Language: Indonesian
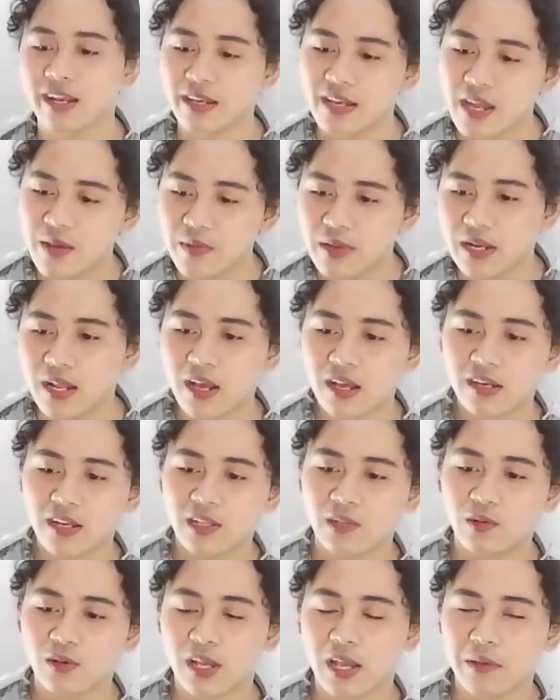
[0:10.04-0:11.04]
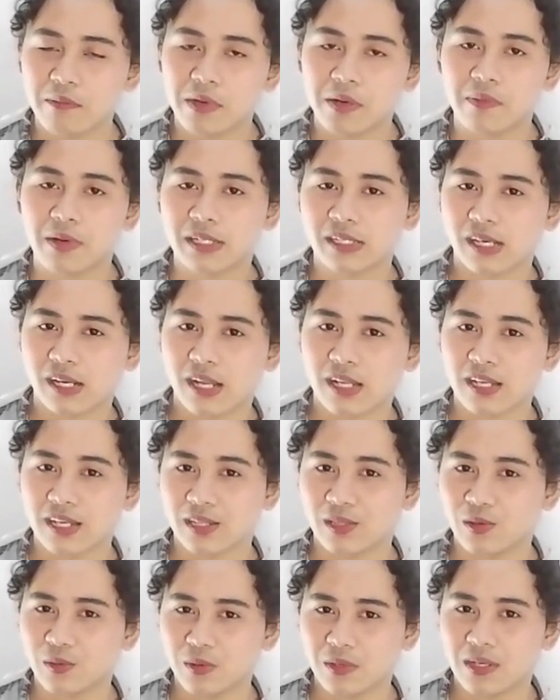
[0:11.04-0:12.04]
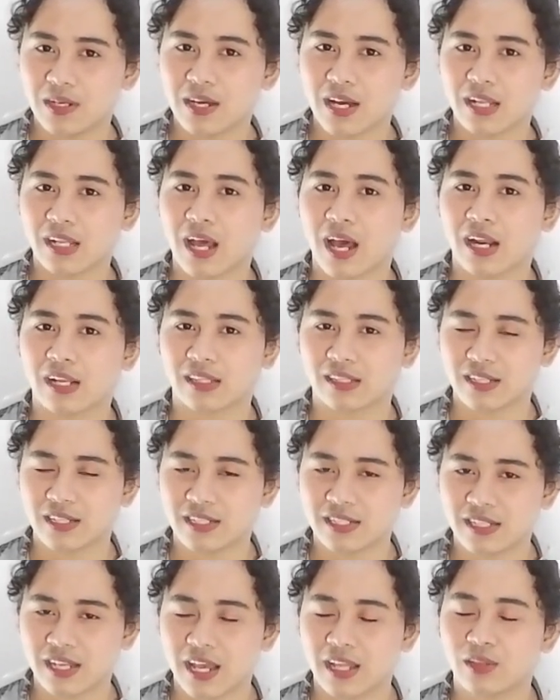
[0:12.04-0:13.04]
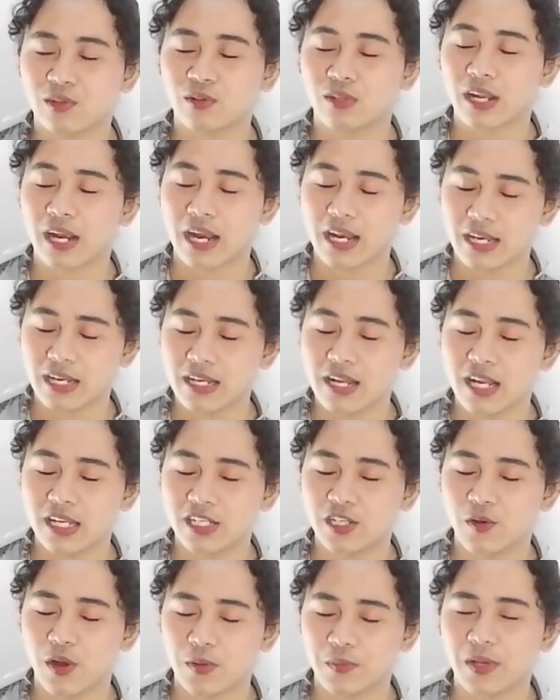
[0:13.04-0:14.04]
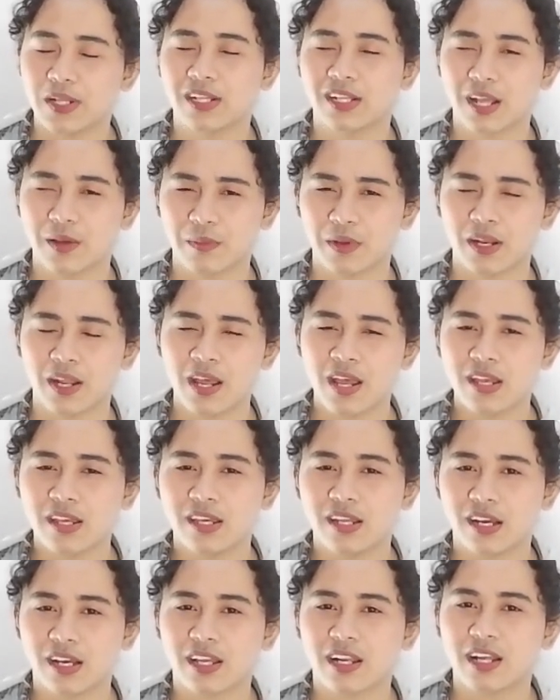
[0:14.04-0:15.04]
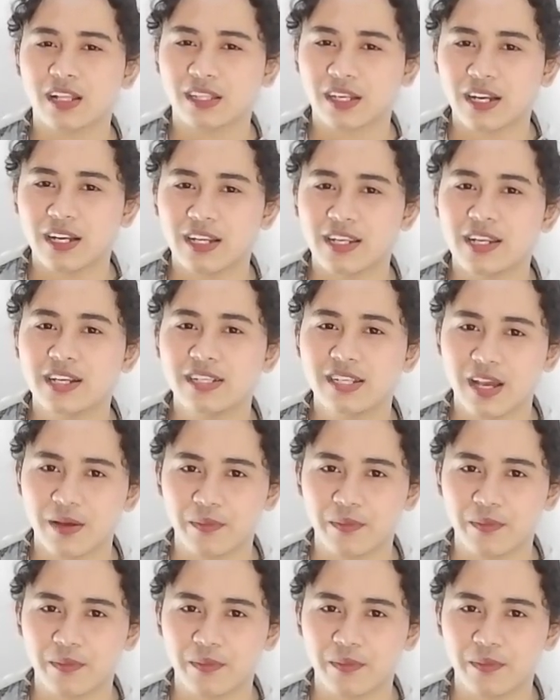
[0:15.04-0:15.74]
Dan dia bilang dia itu kayak berpacaran gitu dengan artis atau trainee dari JYP Entertainment. Kira-kira trainingnya